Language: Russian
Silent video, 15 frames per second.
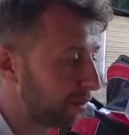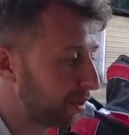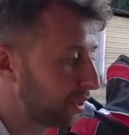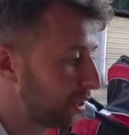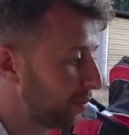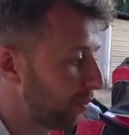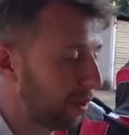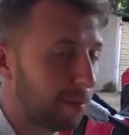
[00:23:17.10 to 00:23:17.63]
Это
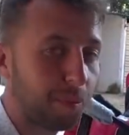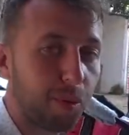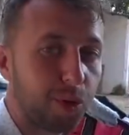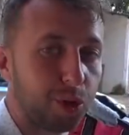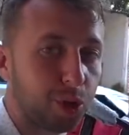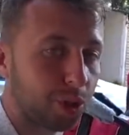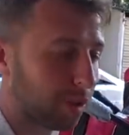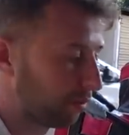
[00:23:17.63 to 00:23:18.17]
типа
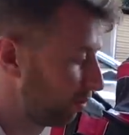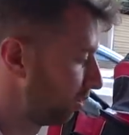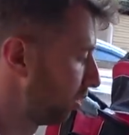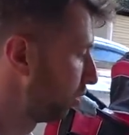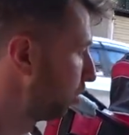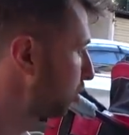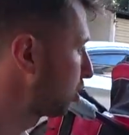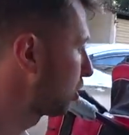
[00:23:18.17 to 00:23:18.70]
пончиков.
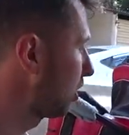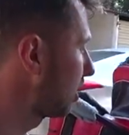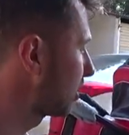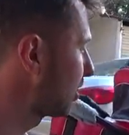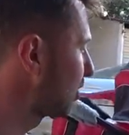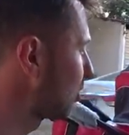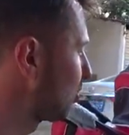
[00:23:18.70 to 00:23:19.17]
Очень классная